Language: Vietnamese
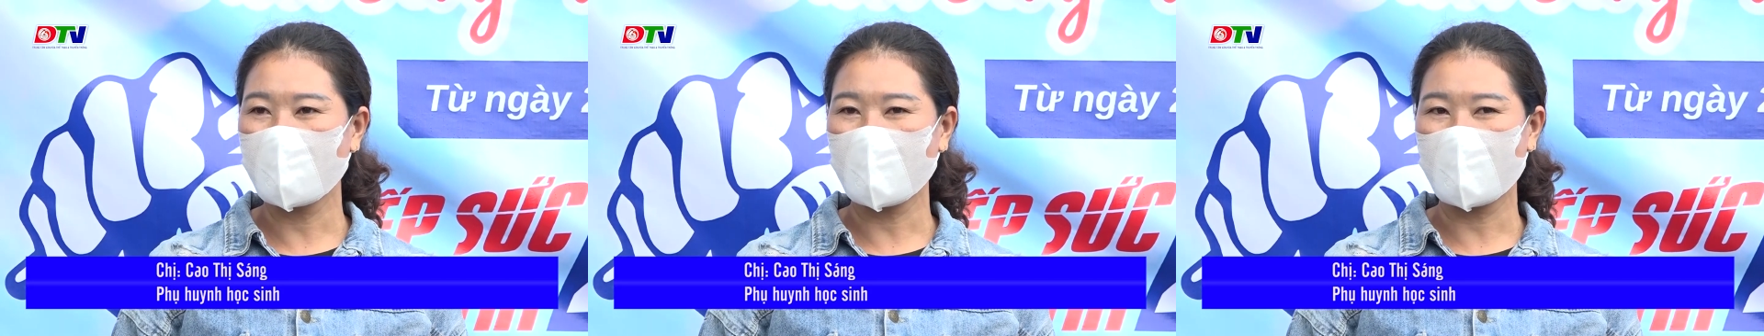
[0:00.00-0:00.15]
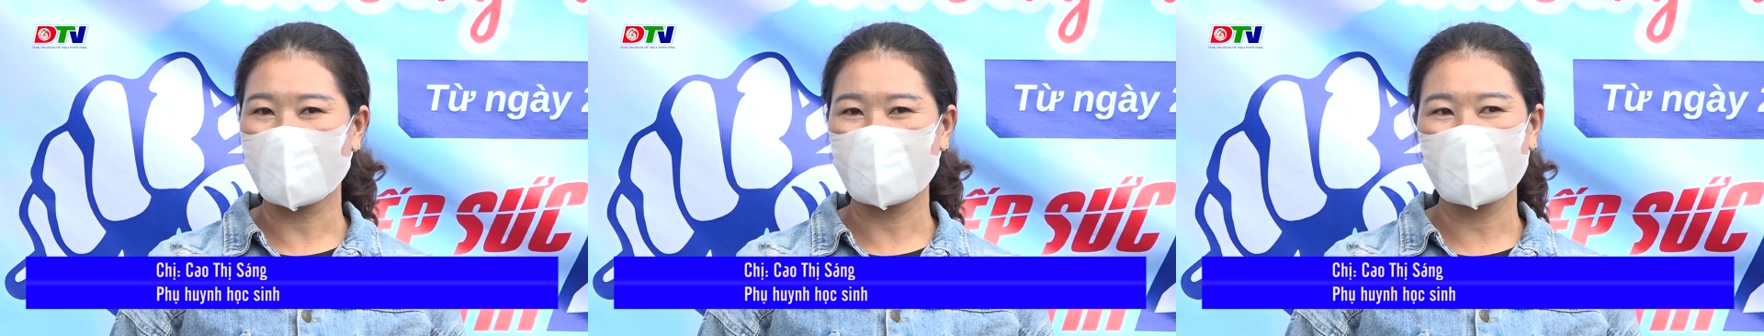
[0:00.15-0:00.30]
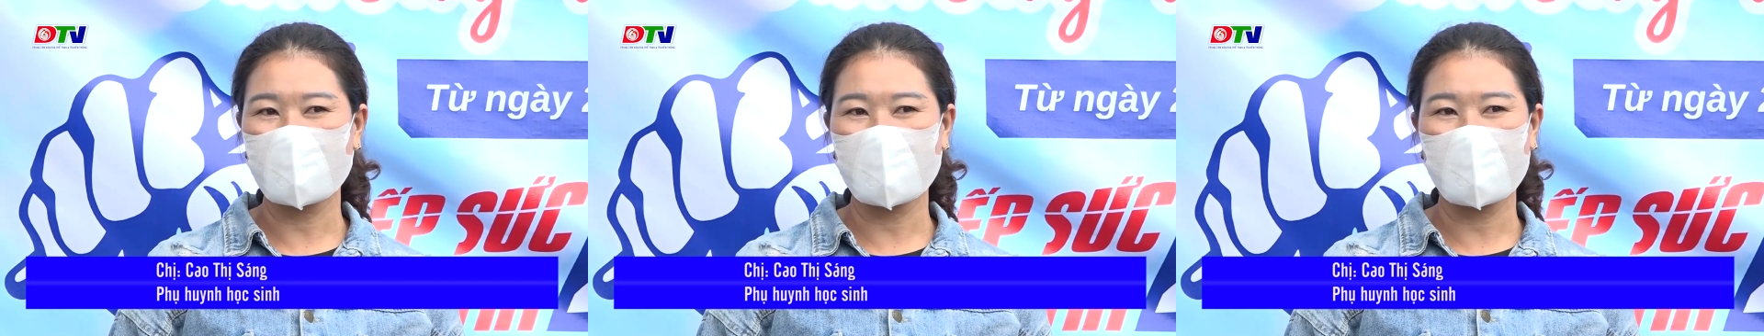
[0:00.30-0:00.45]

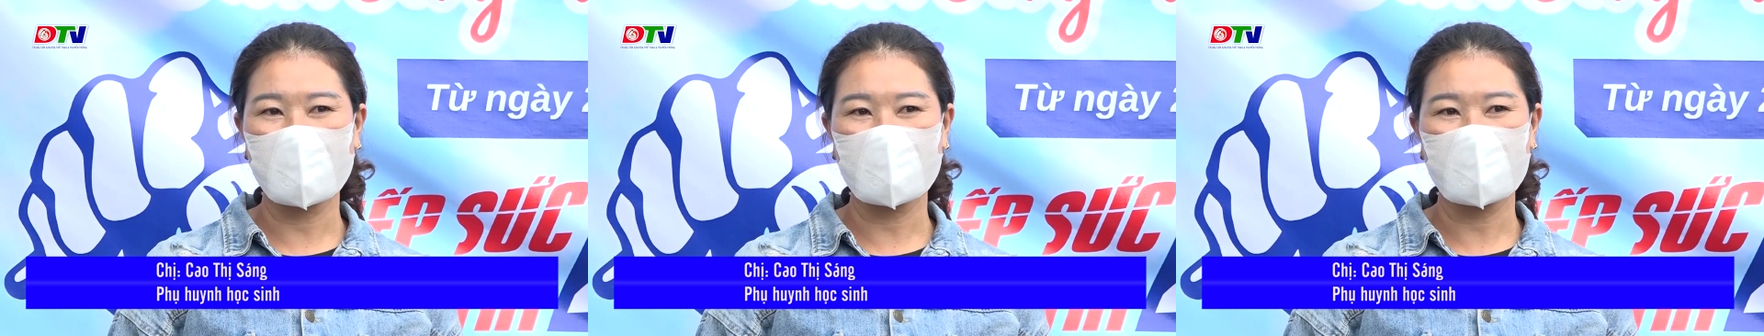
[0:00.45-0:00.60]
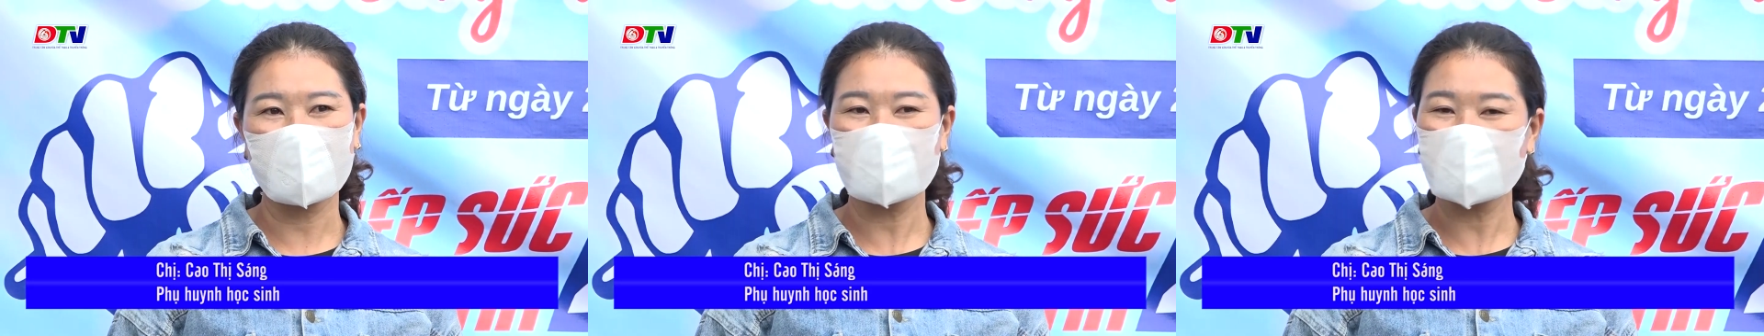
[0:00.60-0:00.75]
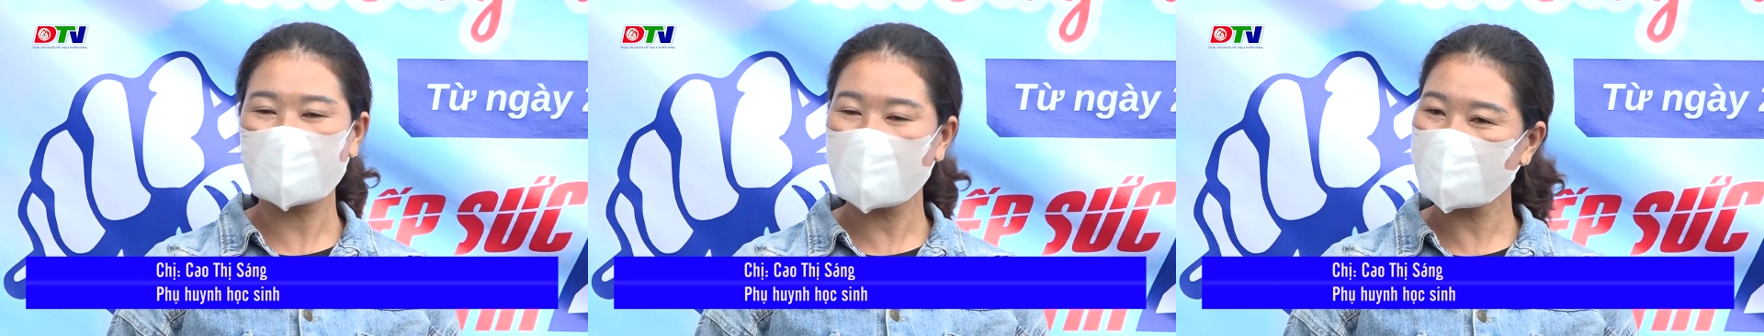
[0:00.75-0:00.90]
lắng, vậy là
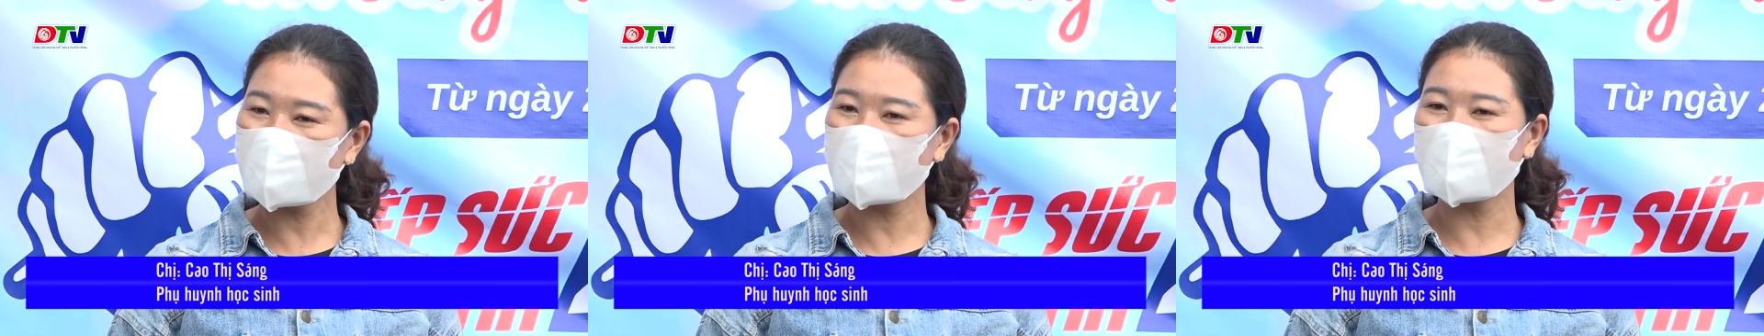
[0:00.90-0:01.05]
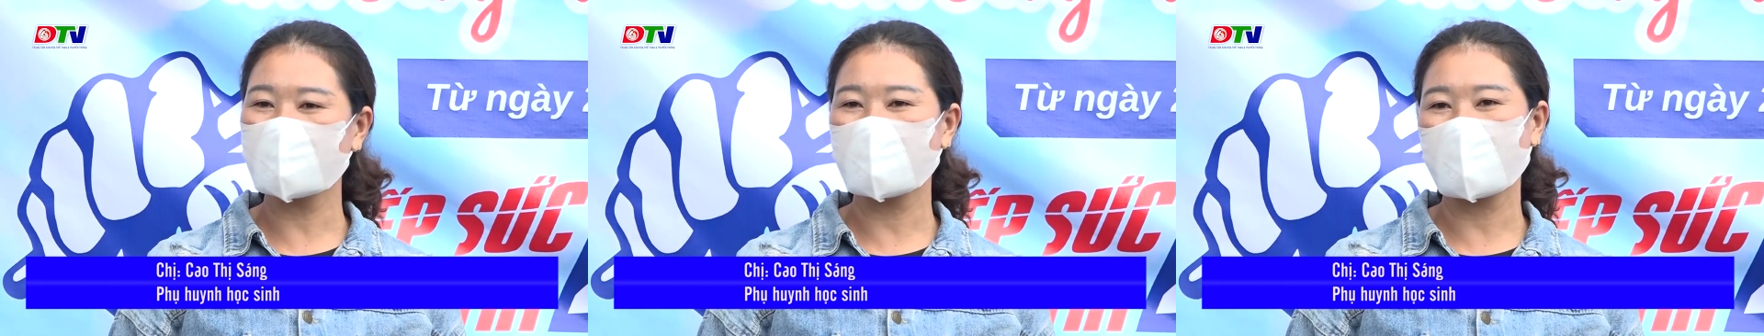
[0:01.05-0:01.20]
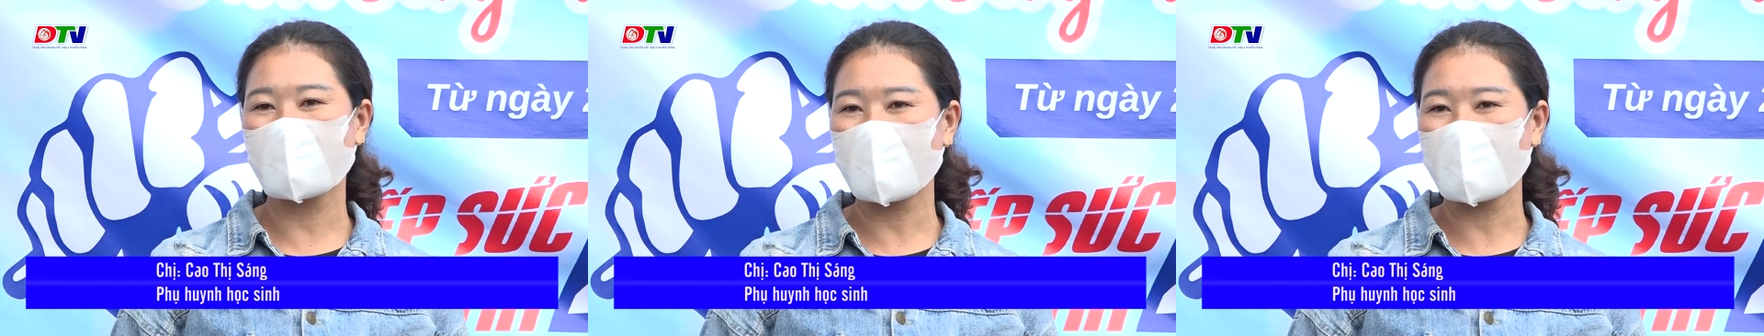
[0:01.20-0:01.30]
cùng tiếp sức